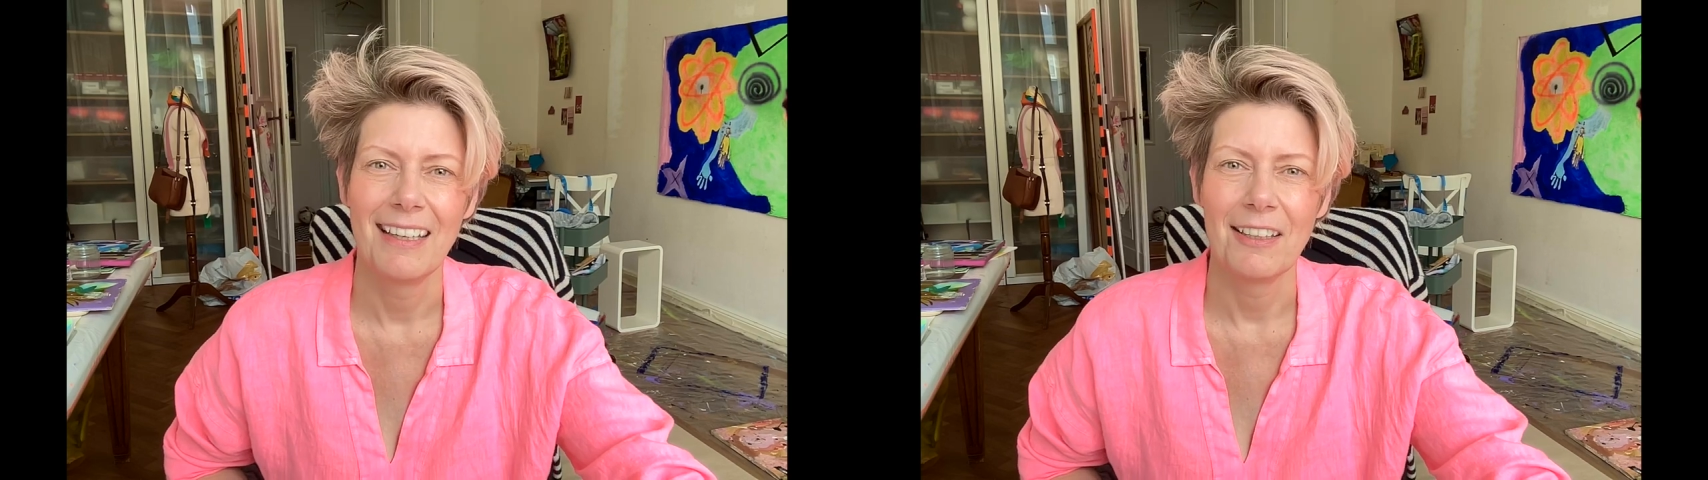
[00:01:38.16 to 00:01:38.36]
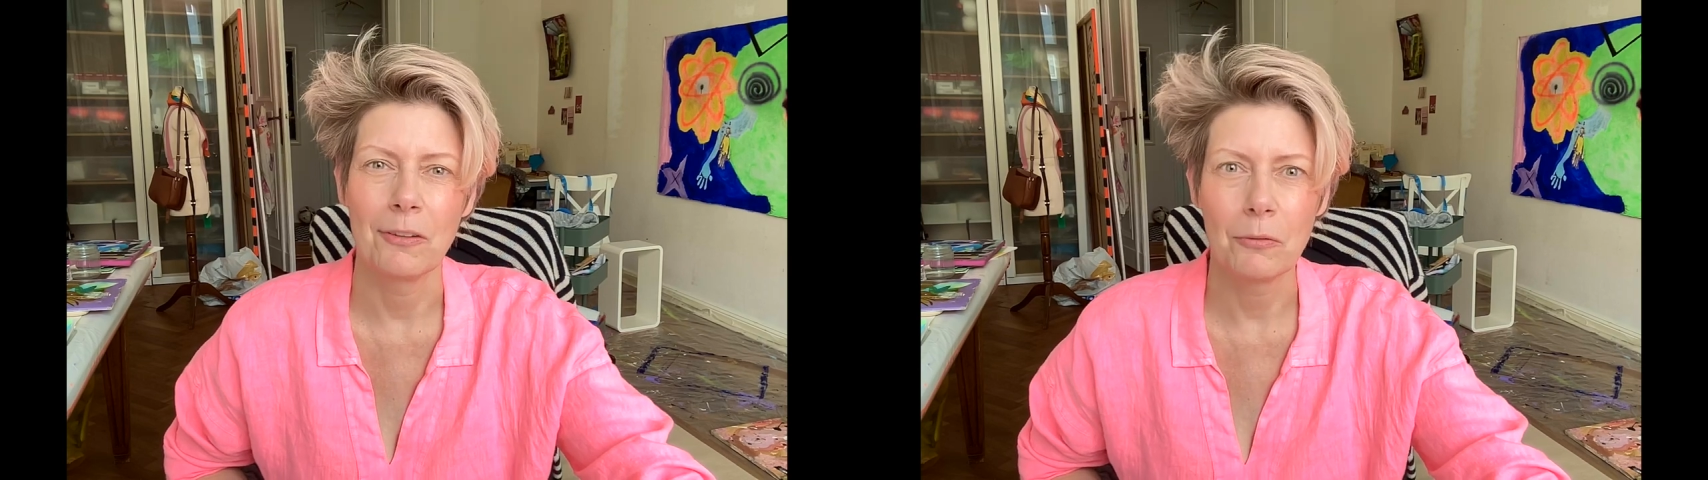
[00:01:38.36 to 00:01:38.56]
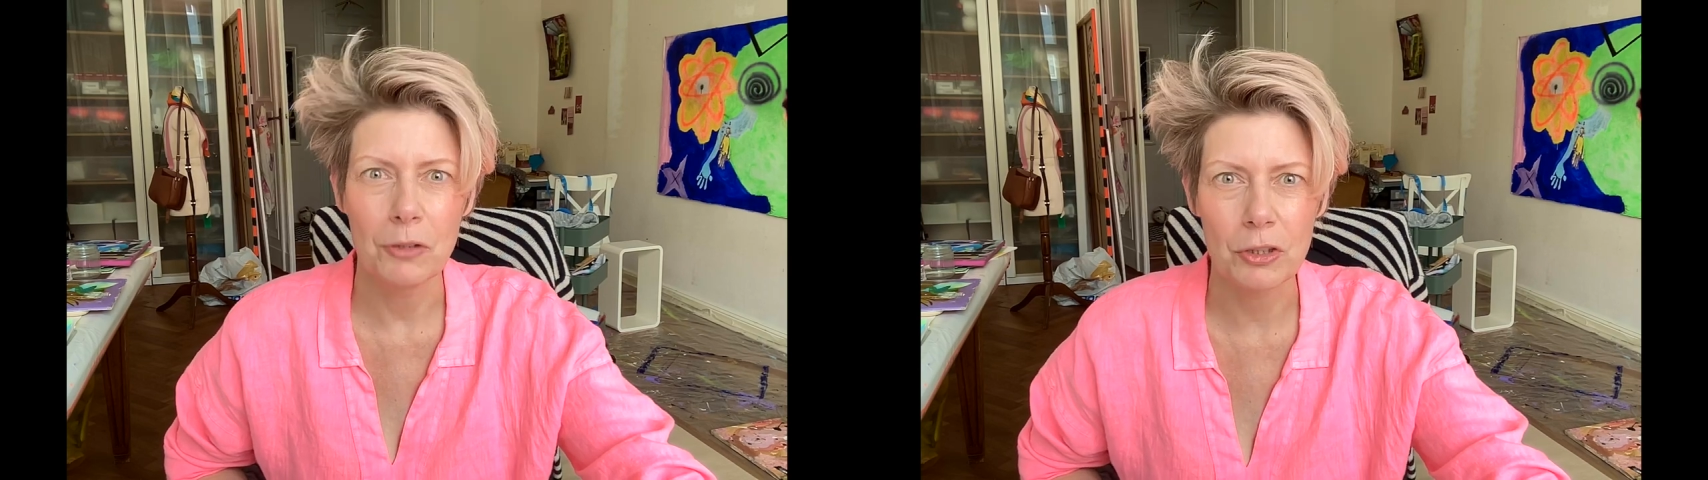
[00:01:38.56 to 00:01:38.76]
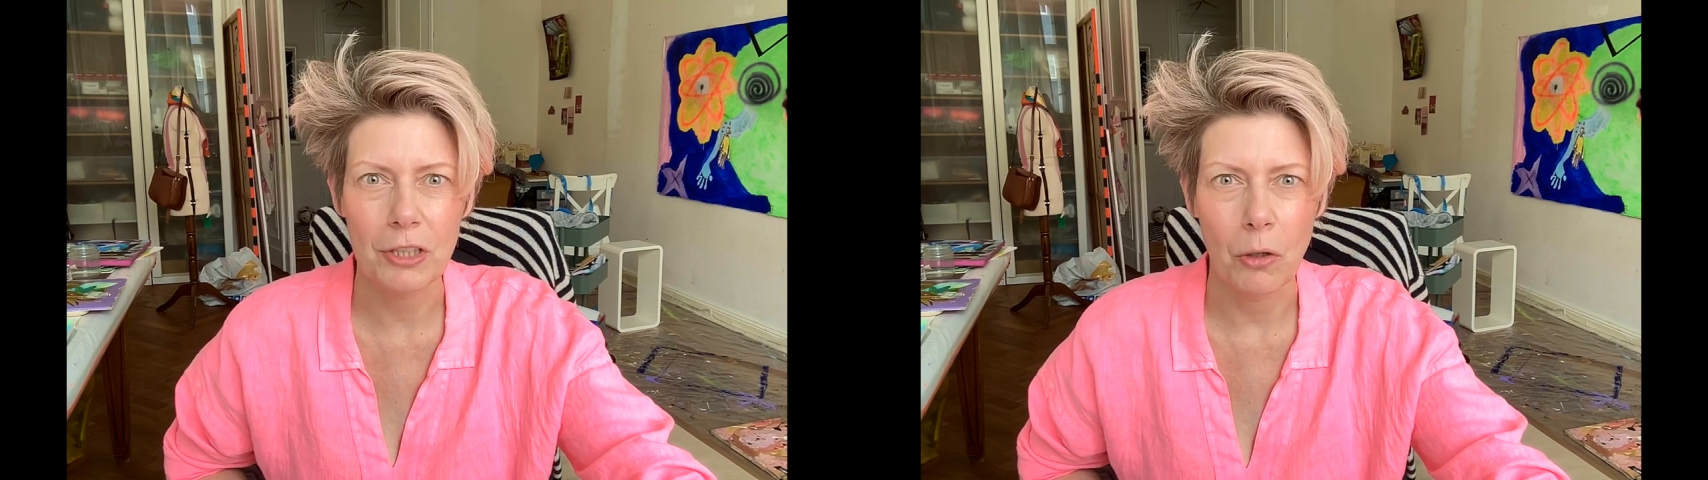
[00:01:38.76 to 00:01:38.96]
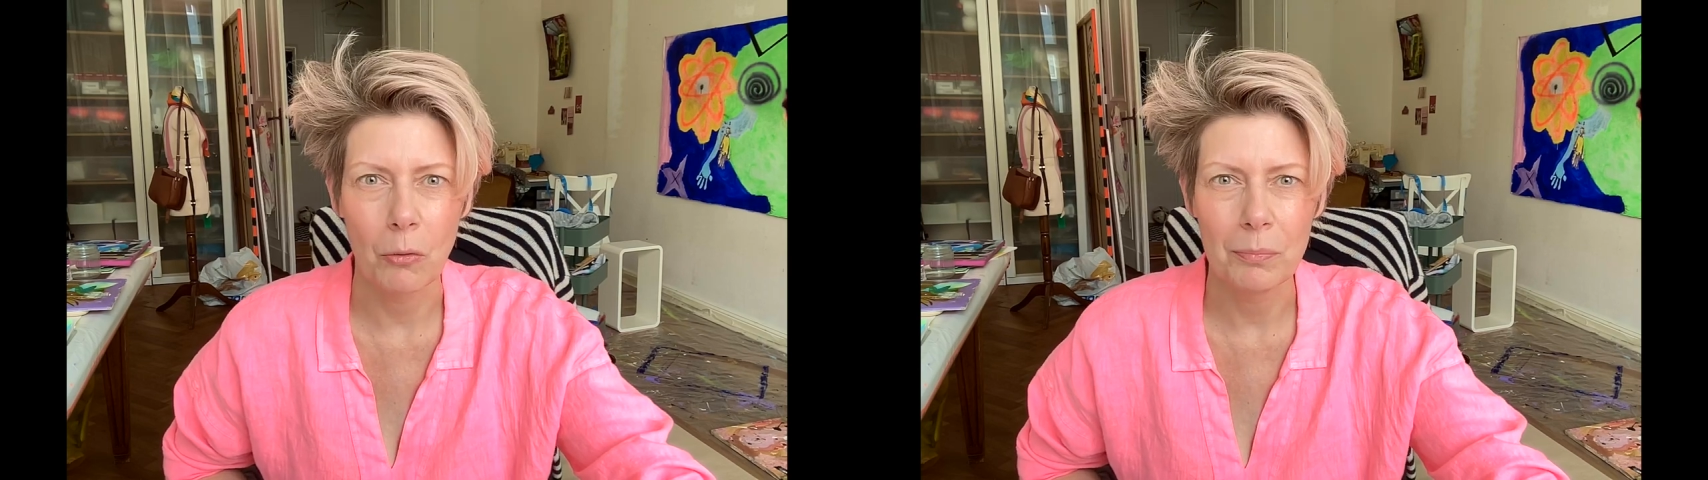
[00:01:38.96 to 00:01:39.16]
so viel
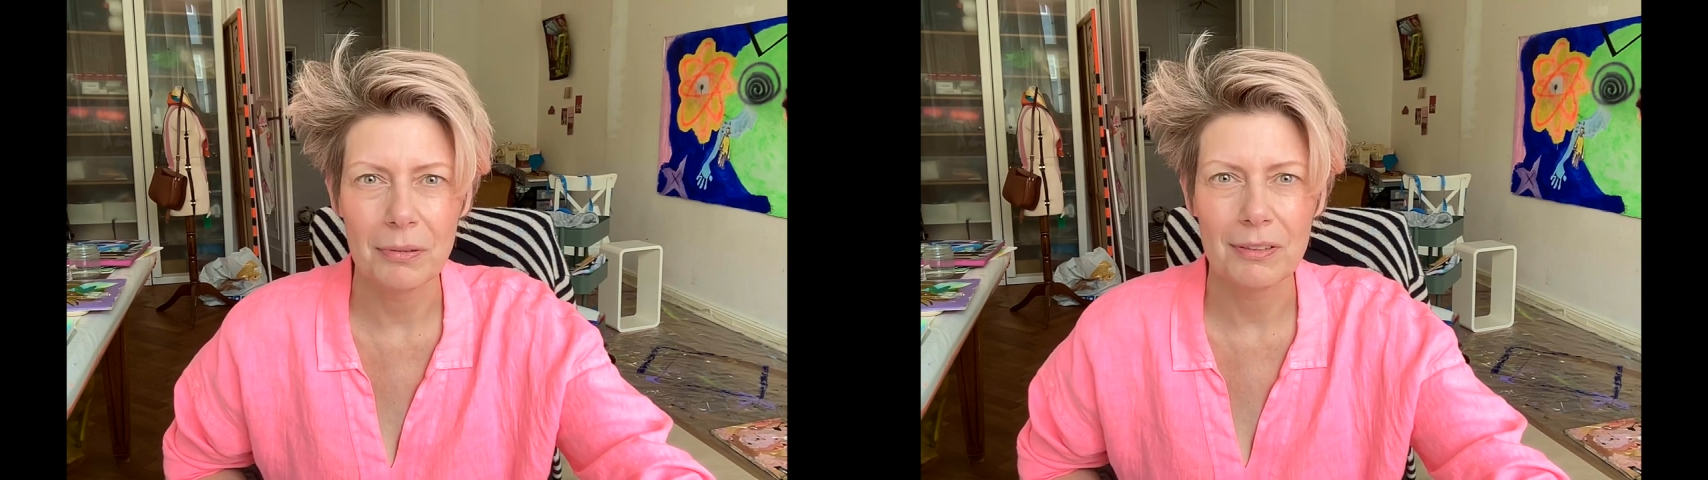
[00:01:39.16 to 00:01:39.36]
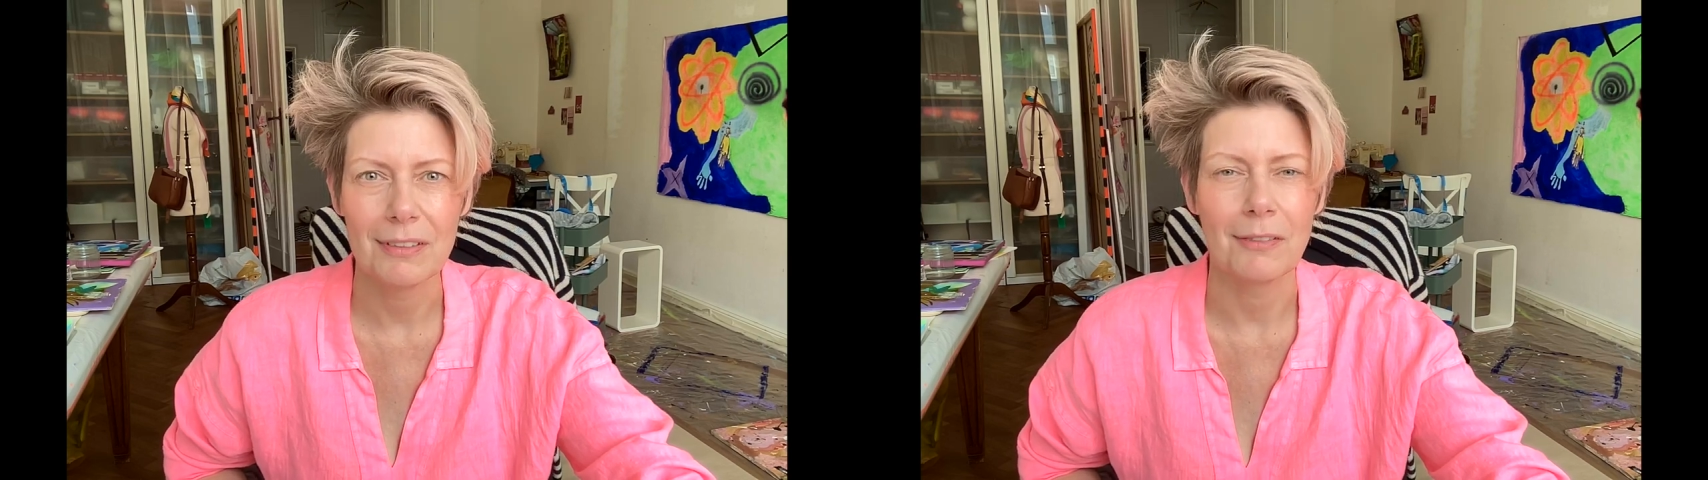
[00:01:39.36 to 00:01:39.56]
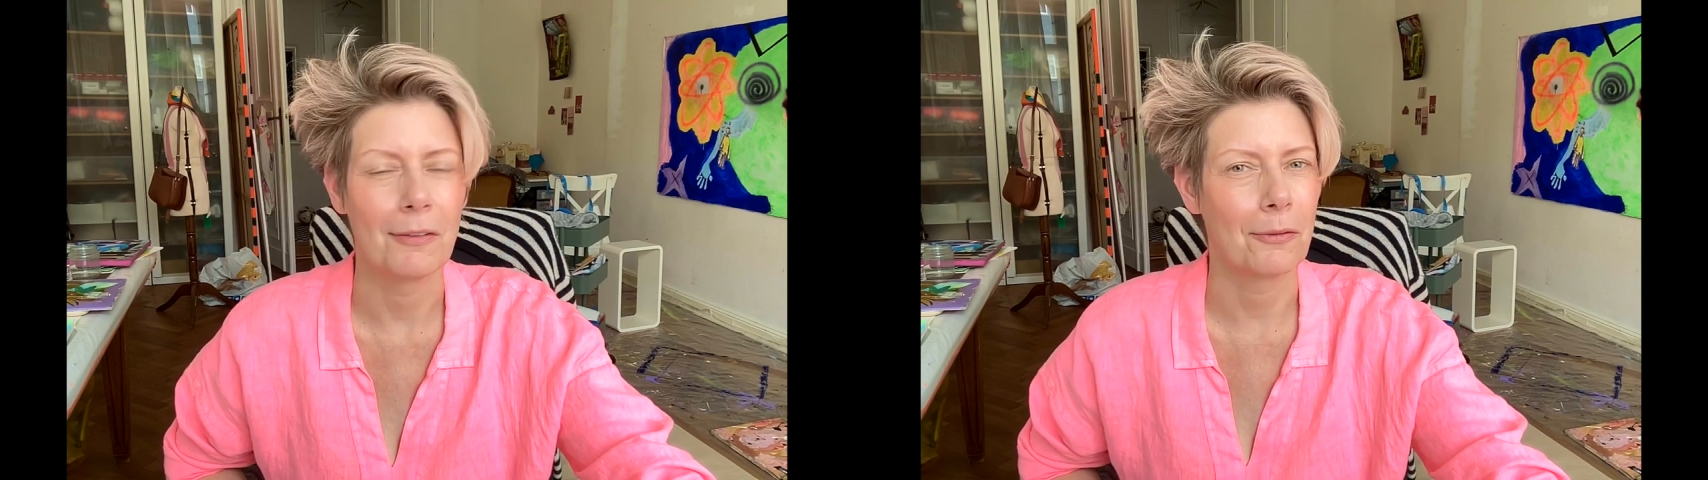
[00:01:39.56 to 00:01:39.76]
Staub und